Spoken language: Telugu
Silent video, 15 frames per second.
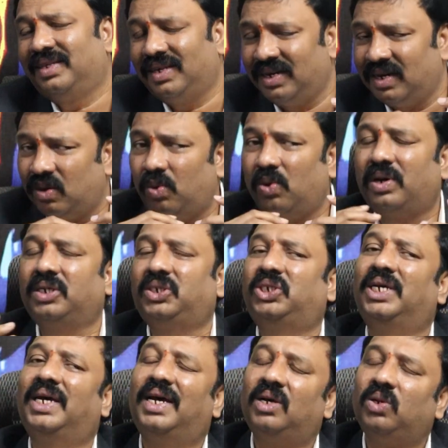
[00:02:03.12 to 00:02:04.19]
ఏదైనా ఒక
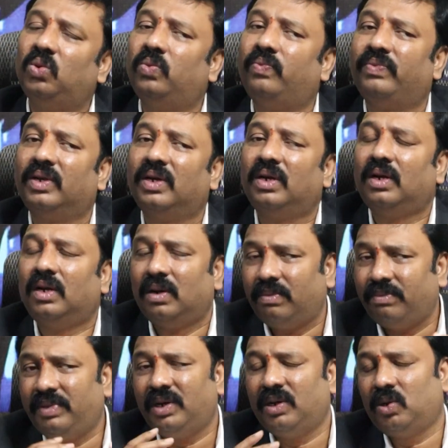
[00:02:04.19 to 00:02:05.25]
షేరు
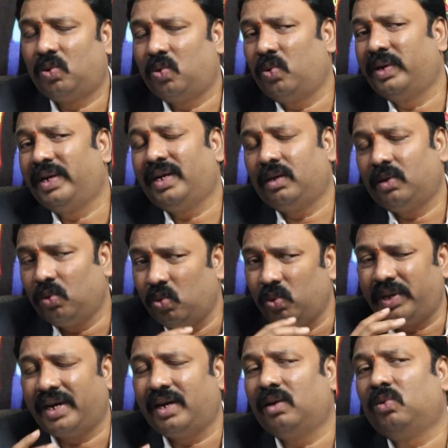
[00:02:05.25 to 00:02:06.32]
మీరు కొని
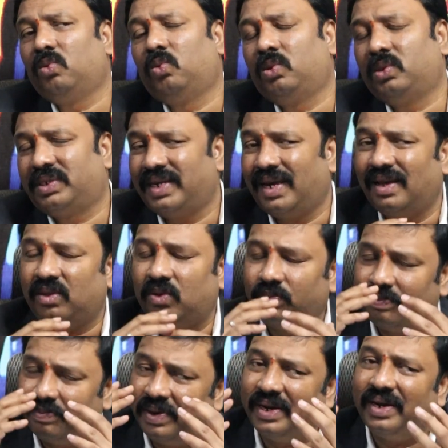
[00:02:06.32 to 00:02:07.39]
నూటికి నూరు శాతం
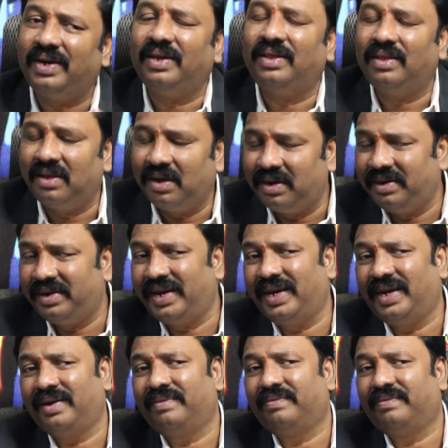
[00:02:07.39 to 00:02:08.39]
పెరిగిందంటే